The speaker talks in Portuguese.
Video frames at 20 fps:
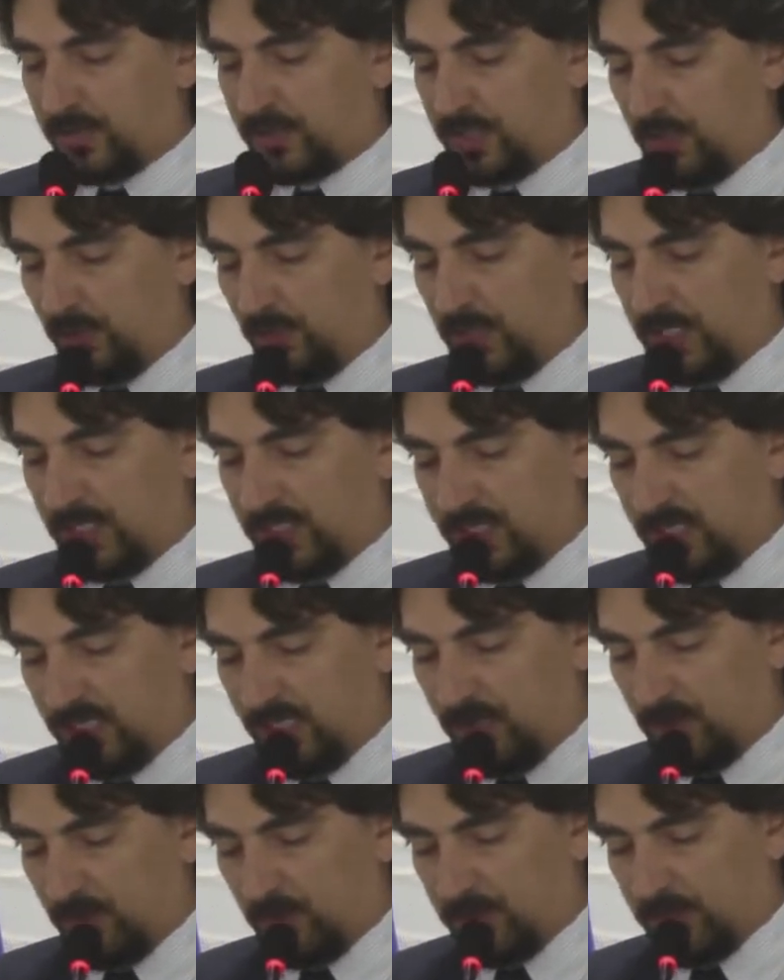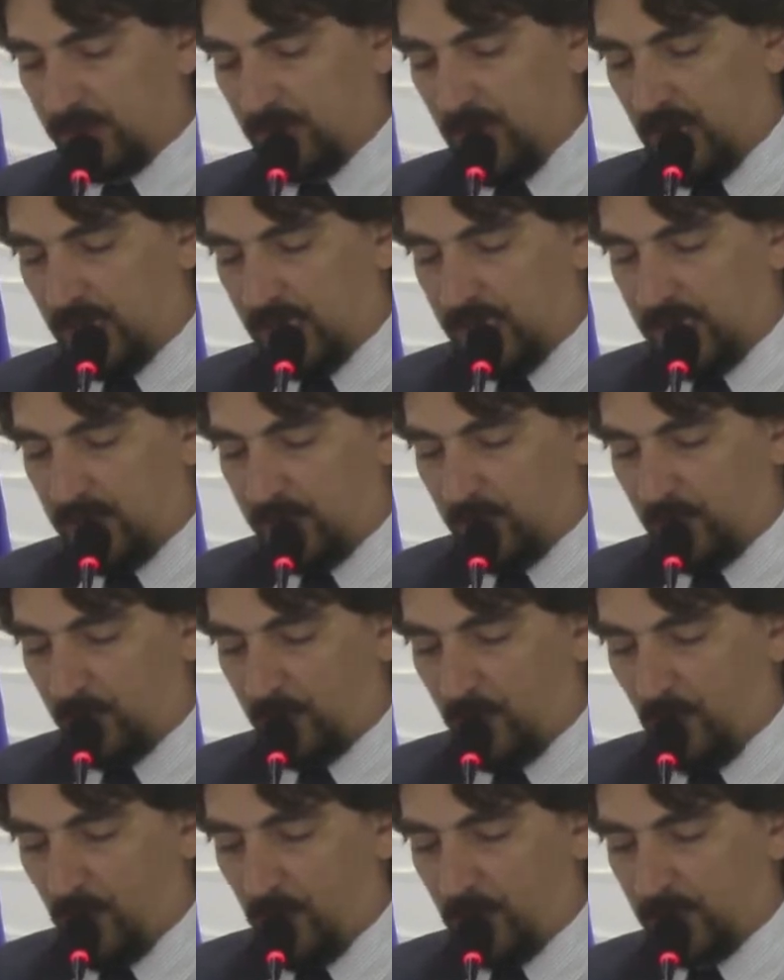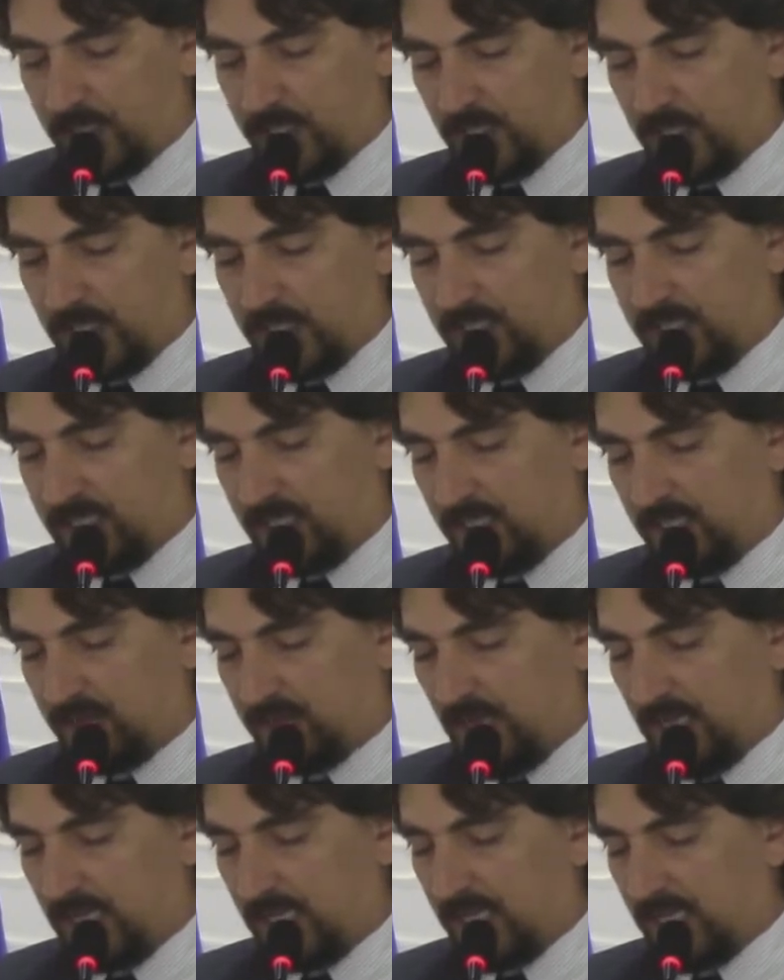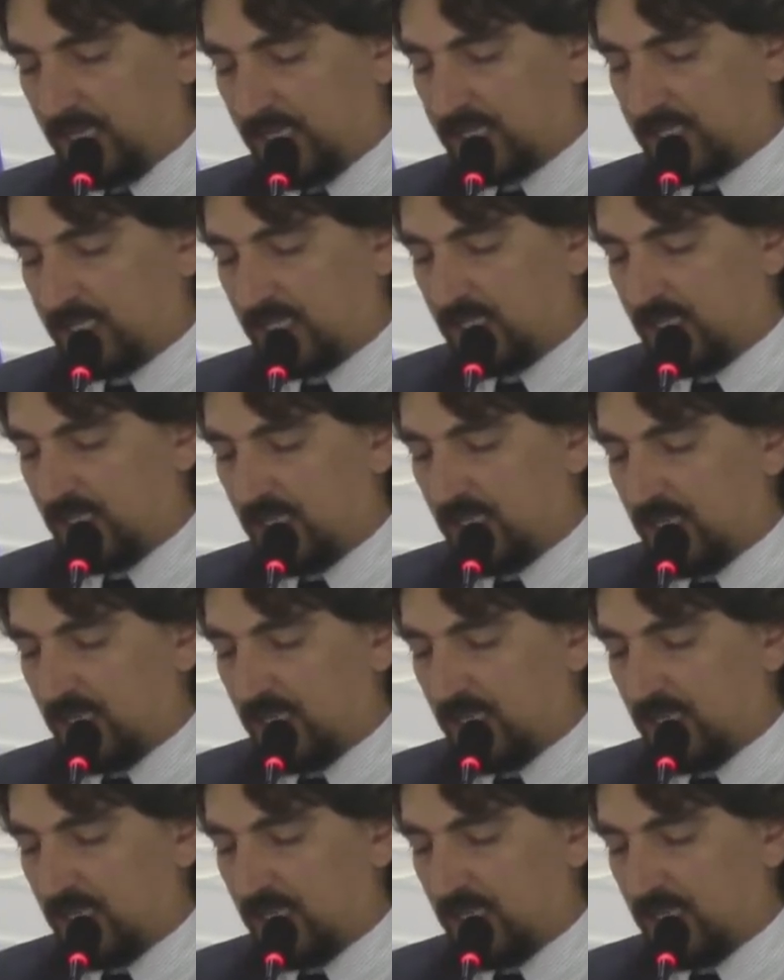seu Luizinho, seu Alípio Costa, Lisandro Valença,